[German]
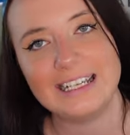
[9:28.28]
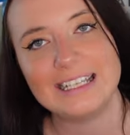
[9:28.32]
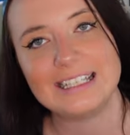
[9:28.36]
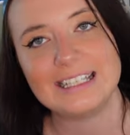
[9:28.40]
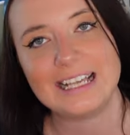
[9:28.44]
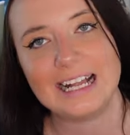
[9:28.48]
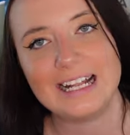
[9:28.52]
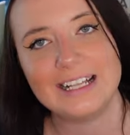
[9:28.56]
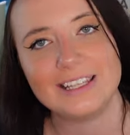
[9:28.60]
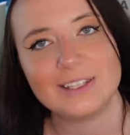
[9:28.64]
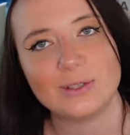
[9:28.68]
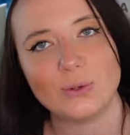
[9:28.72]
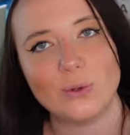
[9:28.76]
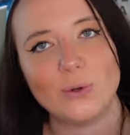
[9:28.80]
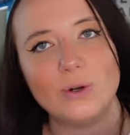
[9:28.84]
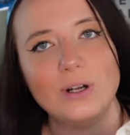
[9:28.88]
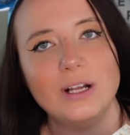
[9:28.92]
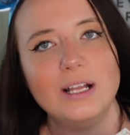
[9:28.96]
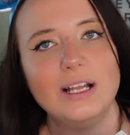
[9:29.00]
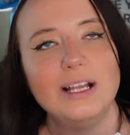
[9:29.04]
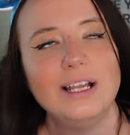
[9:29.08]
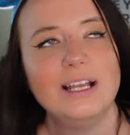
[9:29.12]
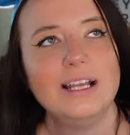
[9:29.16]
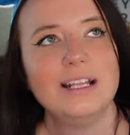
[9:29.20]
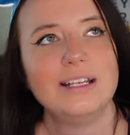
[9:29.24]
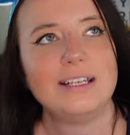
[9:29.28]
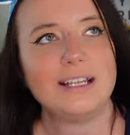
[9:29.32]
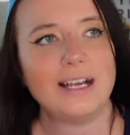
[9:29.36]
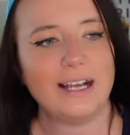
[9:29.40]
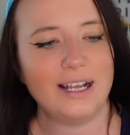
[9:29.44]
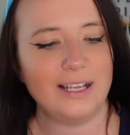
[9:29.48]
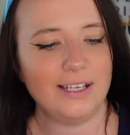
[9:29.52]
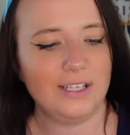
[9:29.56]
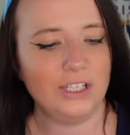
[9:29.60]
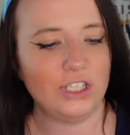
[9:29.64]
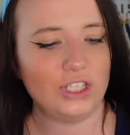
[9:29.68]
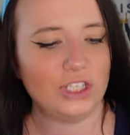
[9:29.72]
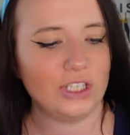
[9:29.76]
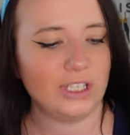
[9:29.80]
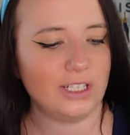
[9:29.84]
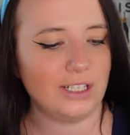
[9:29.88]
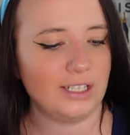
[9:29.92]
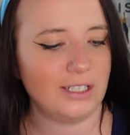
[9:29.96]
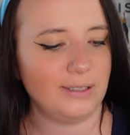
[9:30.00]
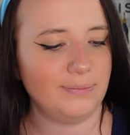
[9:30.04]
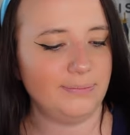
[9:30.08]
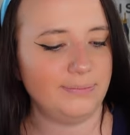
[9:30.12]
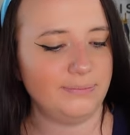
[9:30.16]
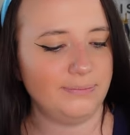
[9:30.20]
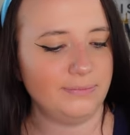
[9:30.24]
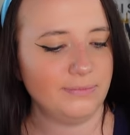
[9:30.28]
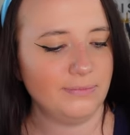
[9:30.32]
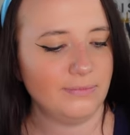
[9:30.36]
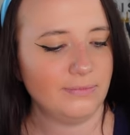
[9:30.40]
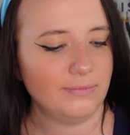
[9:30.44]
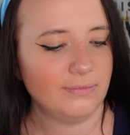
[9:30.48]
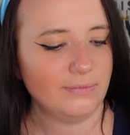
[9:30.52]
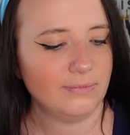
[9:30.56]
ist halt so, da ich... Ähm,